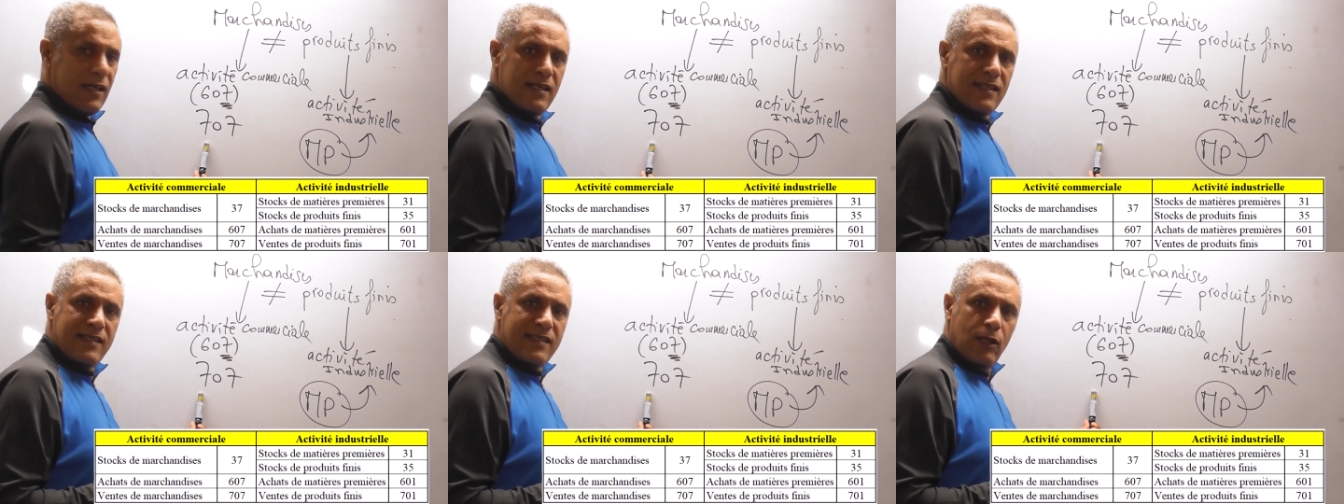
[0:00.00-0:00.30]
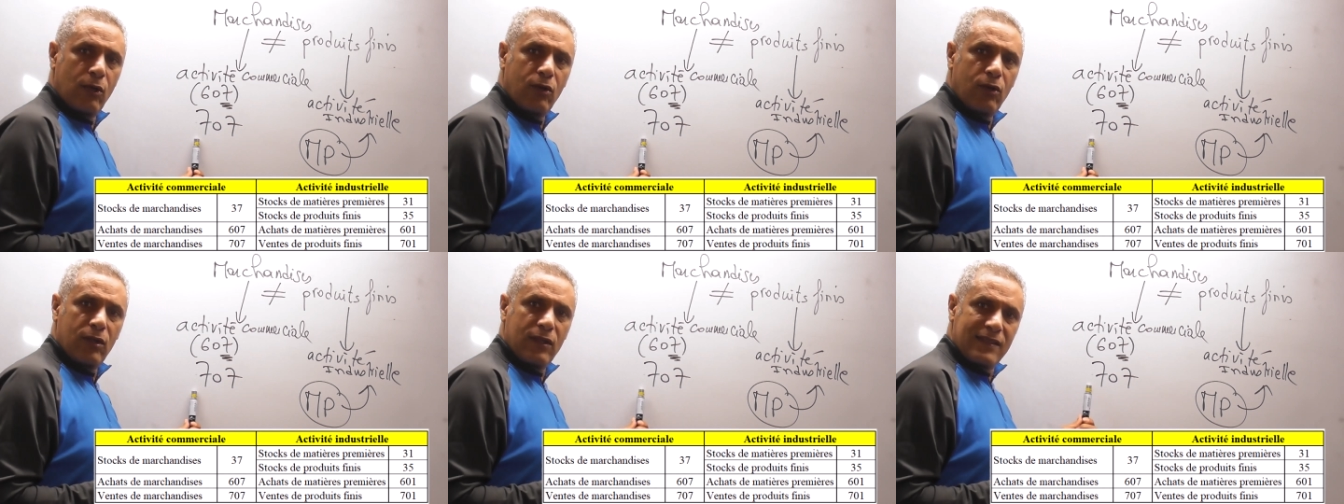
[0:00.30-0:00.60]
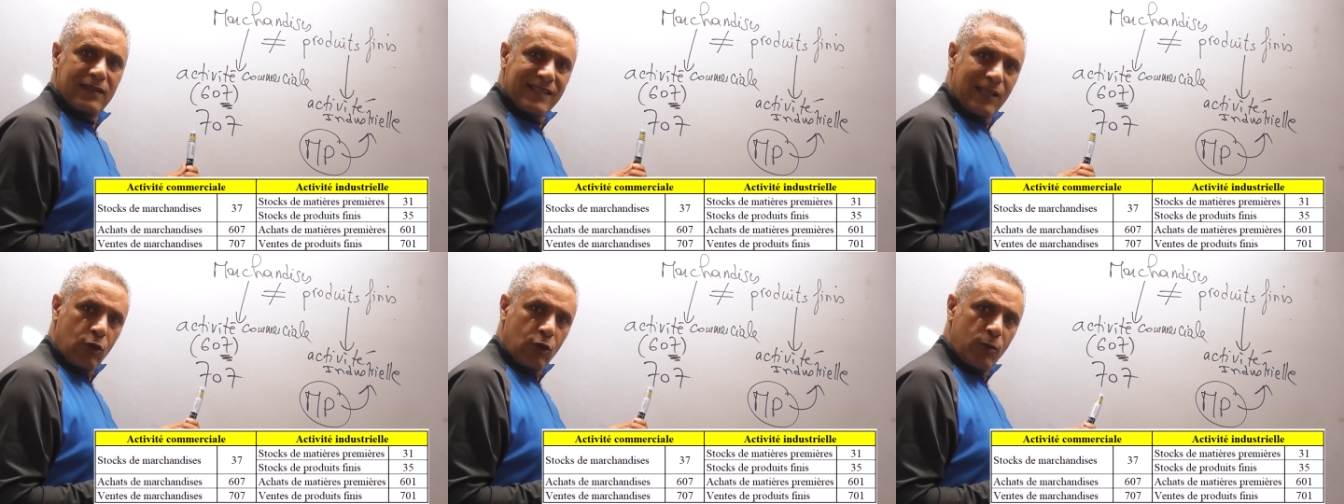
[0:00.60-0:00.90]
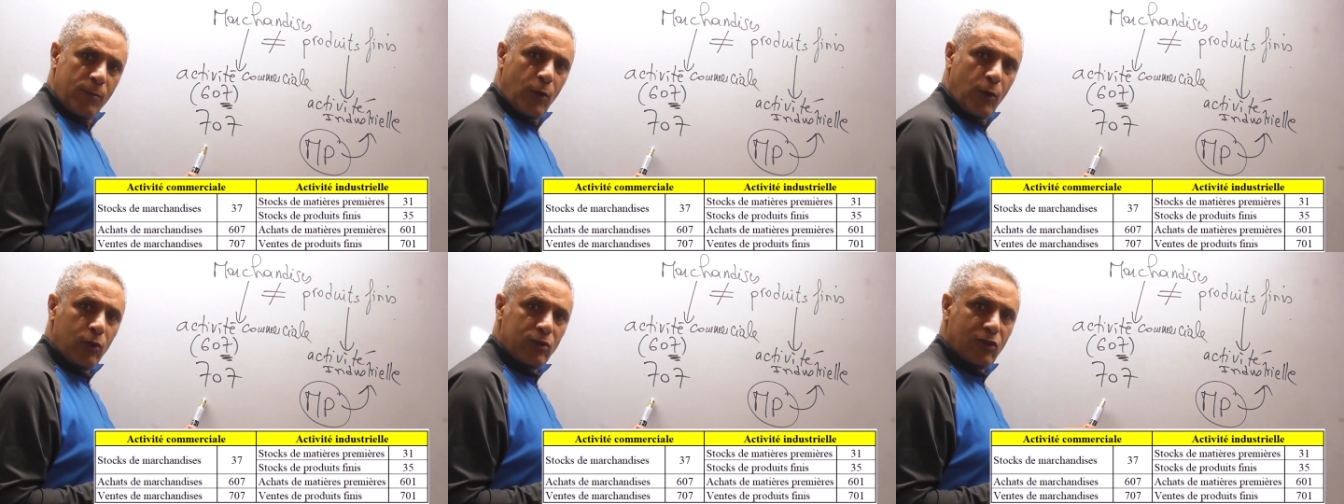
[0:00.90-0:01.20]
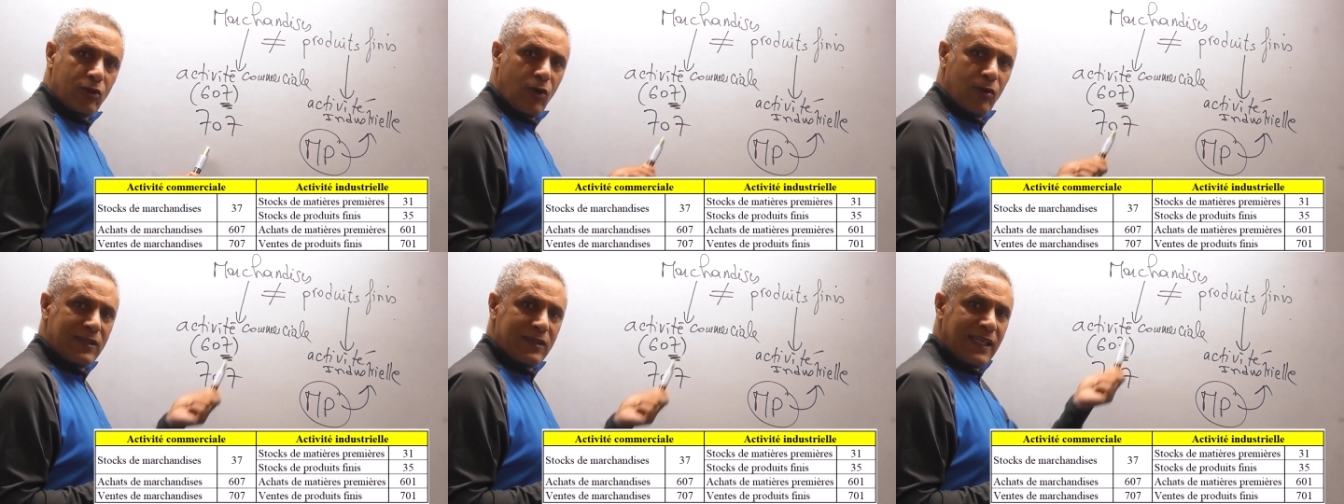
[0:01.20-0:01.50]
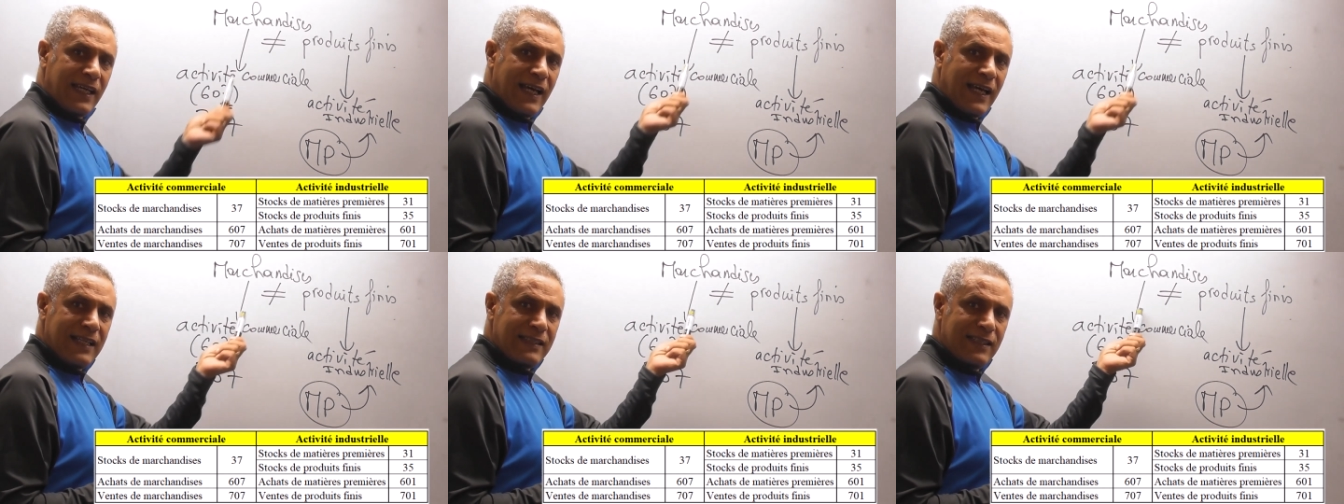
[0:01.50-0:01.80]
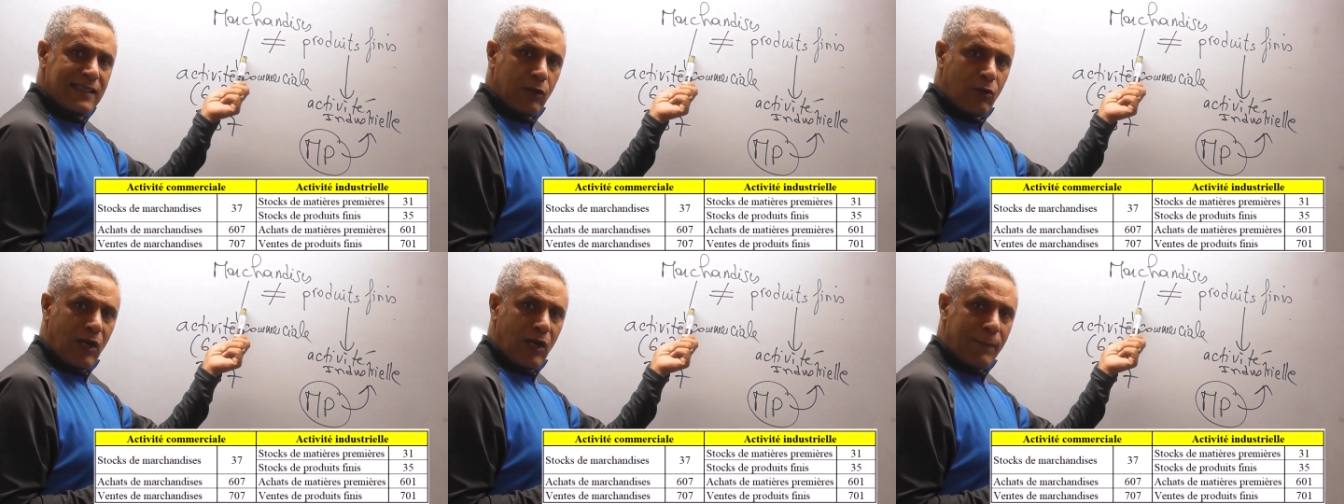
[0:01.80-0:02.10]
C'est le, le numéro de compte qui
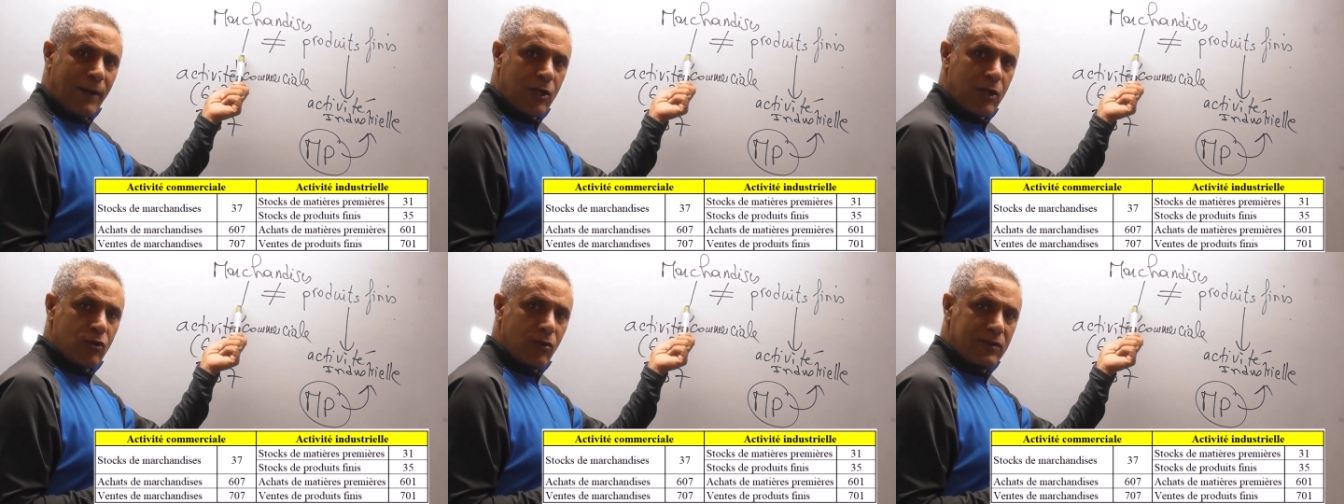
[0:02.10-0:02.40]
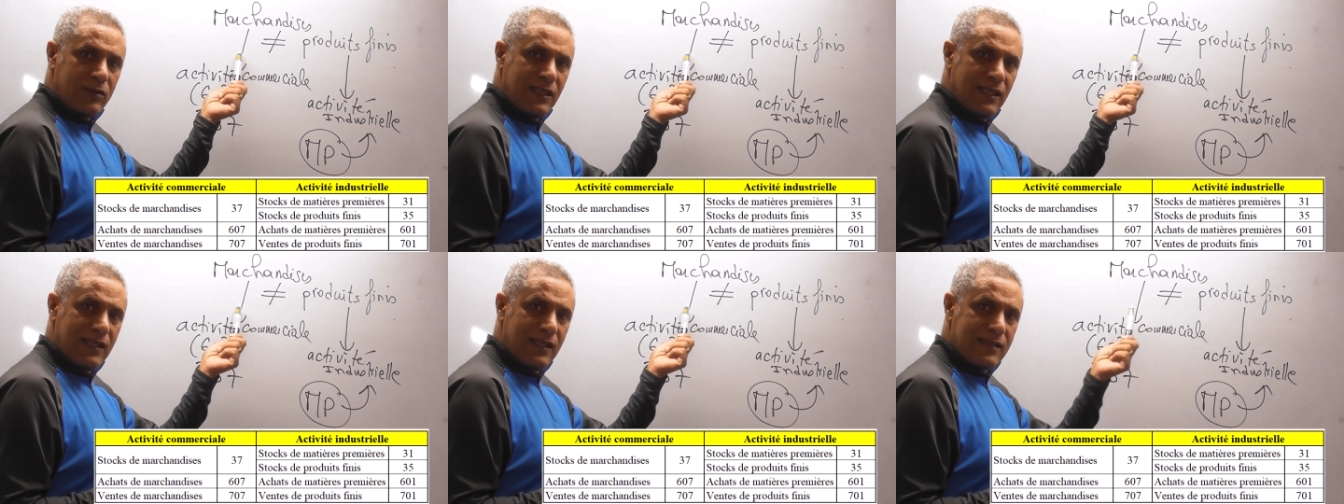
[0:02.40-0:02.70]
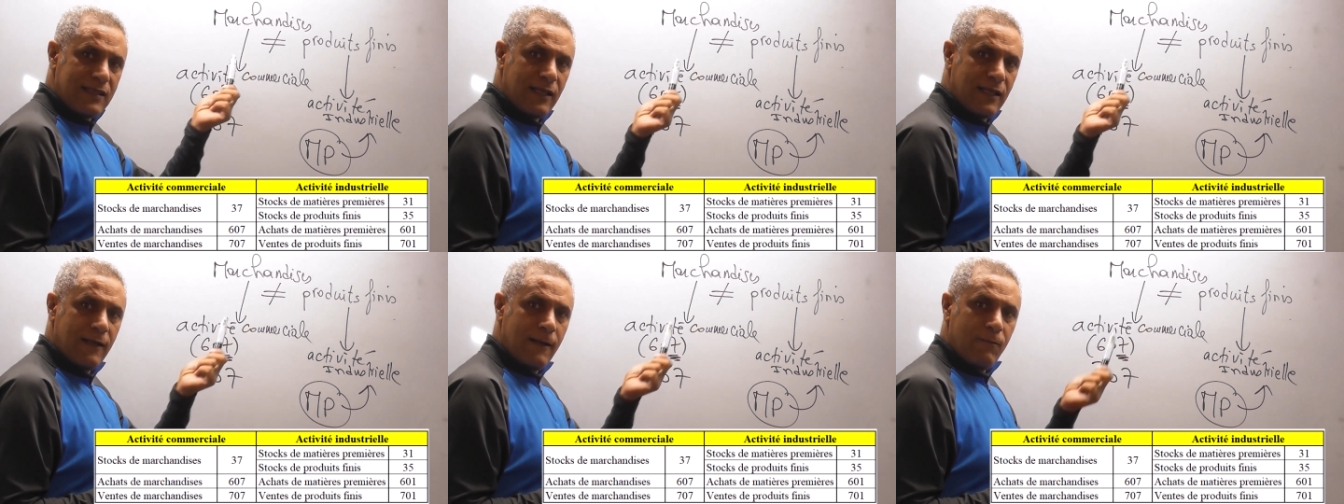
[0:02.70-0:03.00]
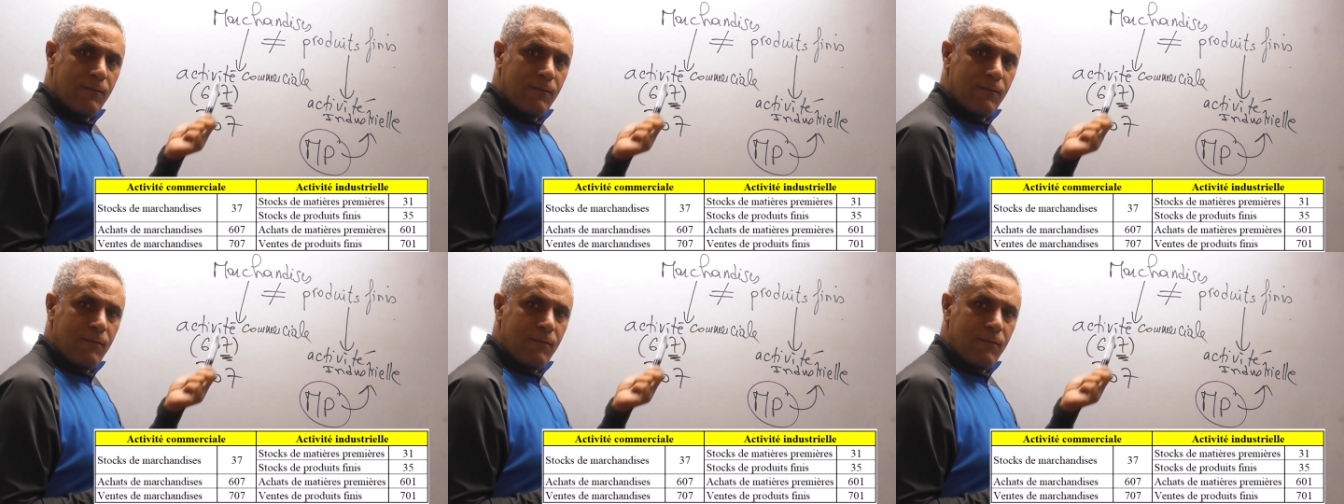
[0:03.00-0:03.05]
indique que la marchandise